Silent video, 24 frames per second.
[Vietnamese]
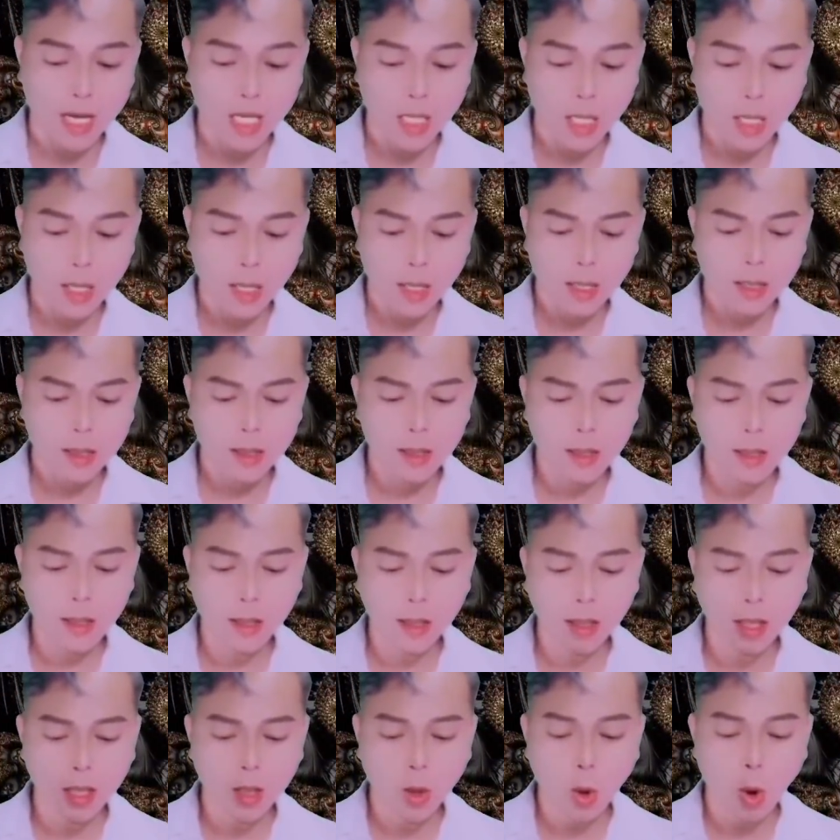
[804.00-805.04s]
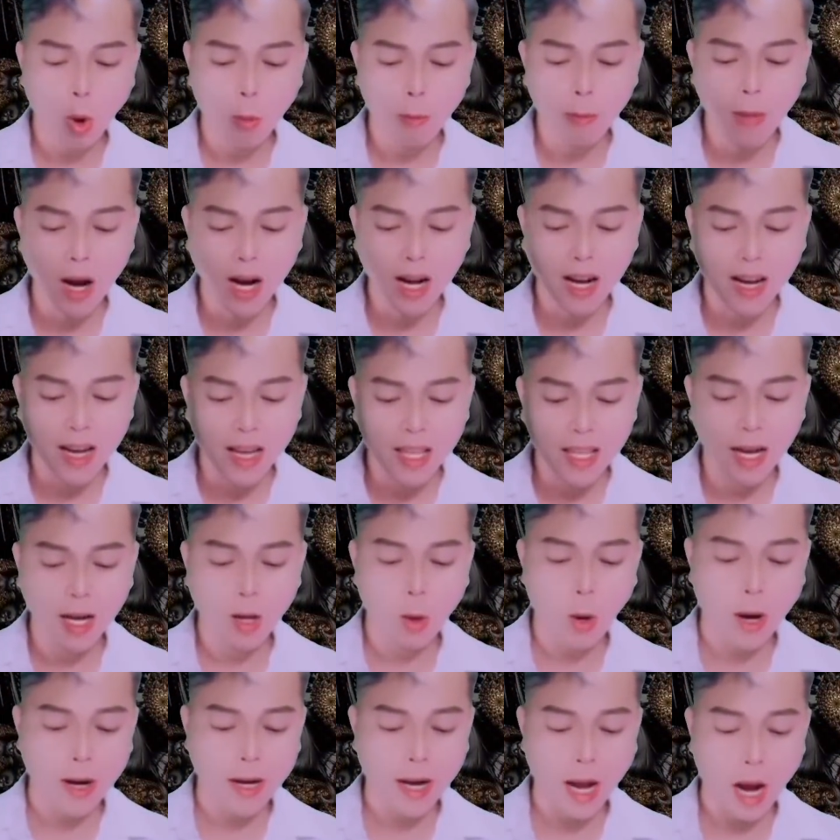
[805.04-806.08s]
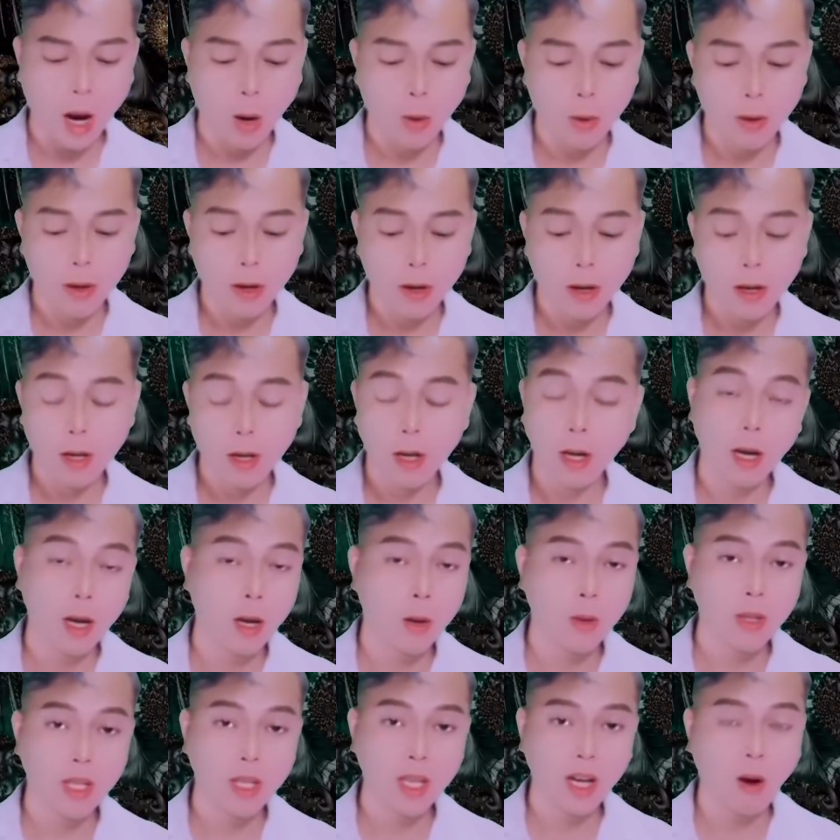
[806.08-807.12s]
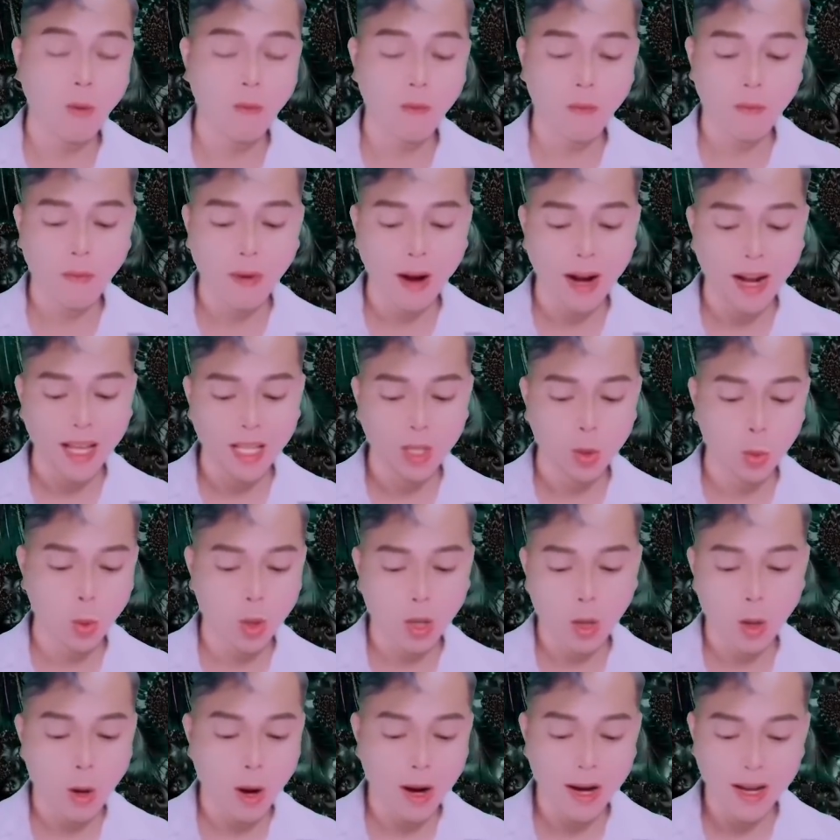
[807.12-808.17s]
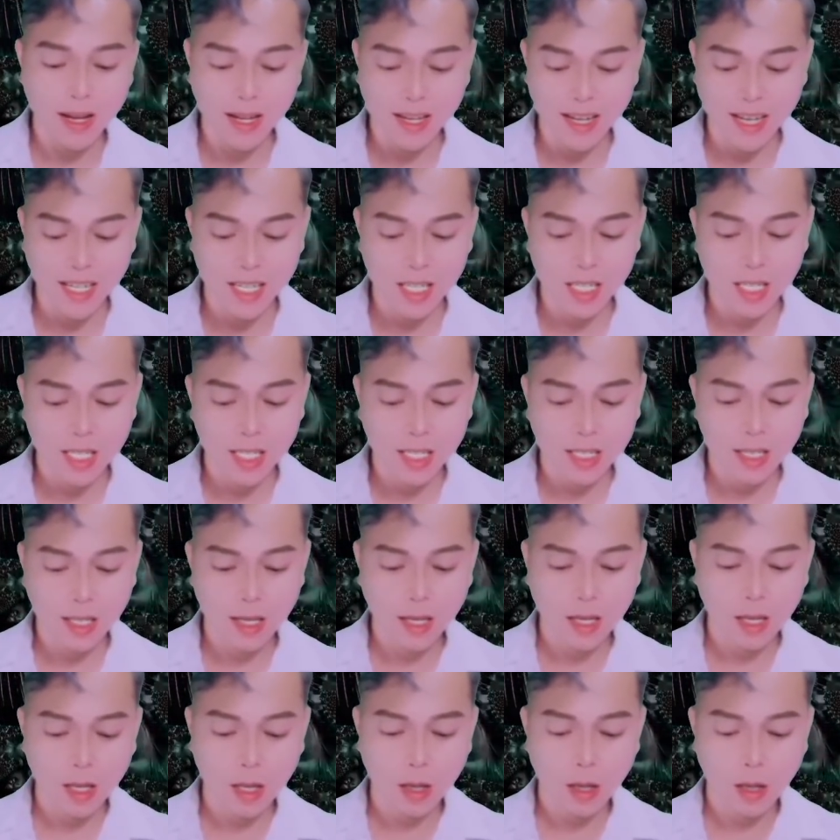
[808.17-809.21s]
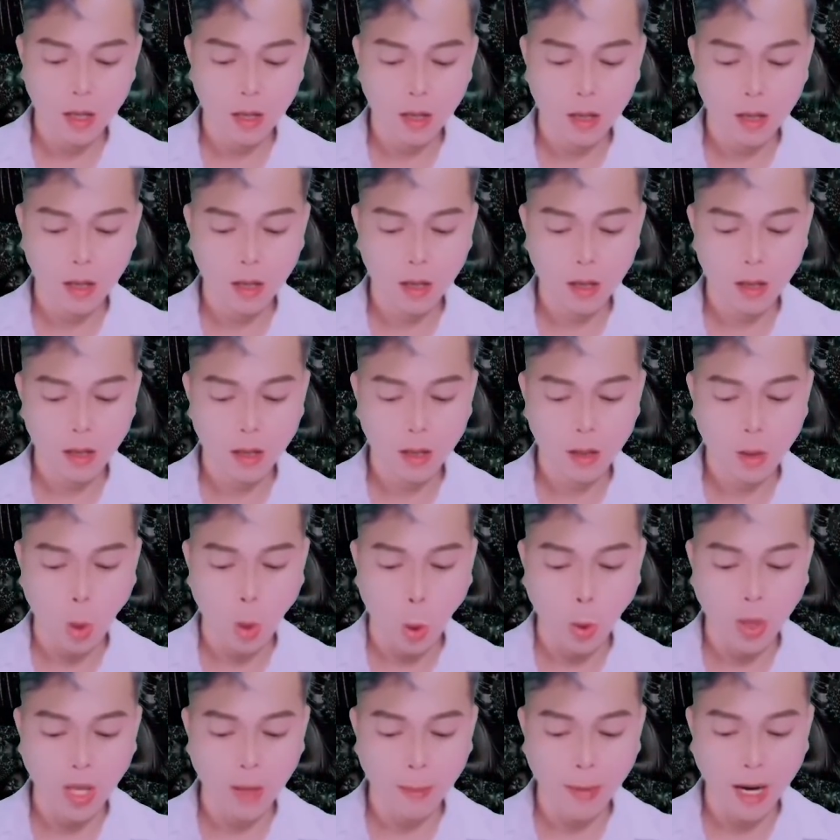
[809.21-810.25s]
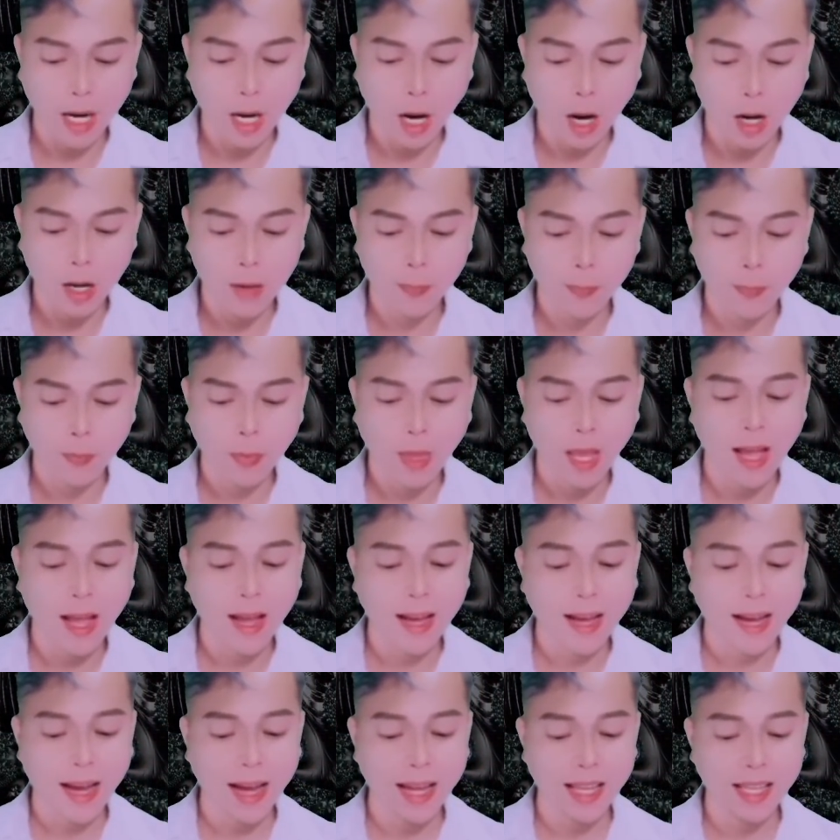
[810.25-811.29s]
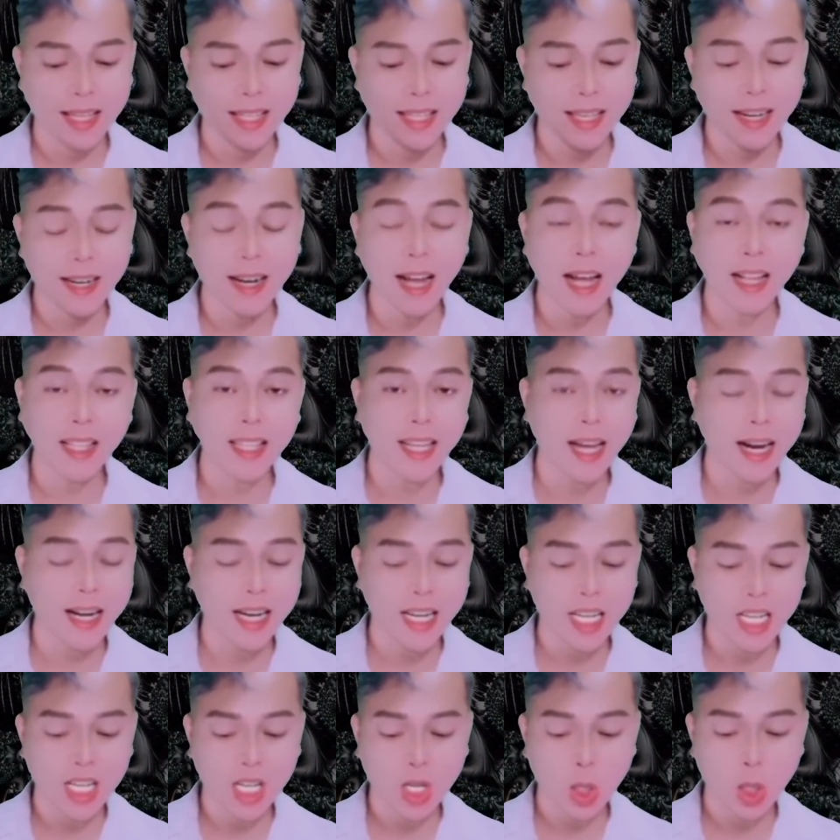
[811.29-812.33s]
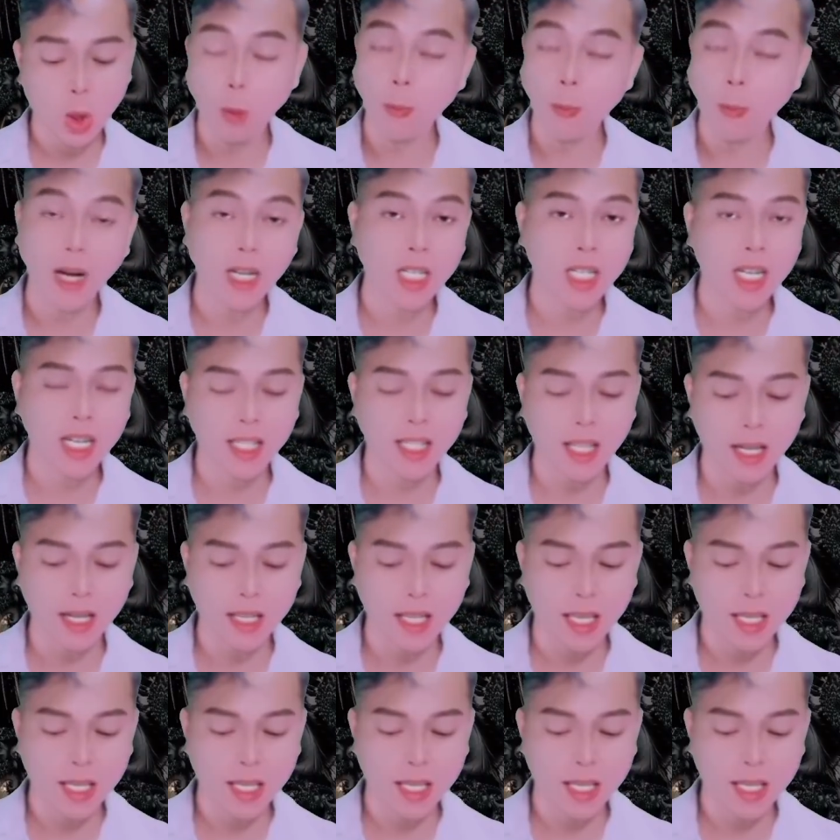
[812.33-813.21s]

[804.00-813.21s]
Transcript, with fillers: Ôn Dương mặt đỏ bừng. Là anh cũng không bằng lòng, vậy mà còn để cho tôi đưa ra yêu cầu. Anh làm vậy là có ý gì chứ? Anh đùa tôi sao?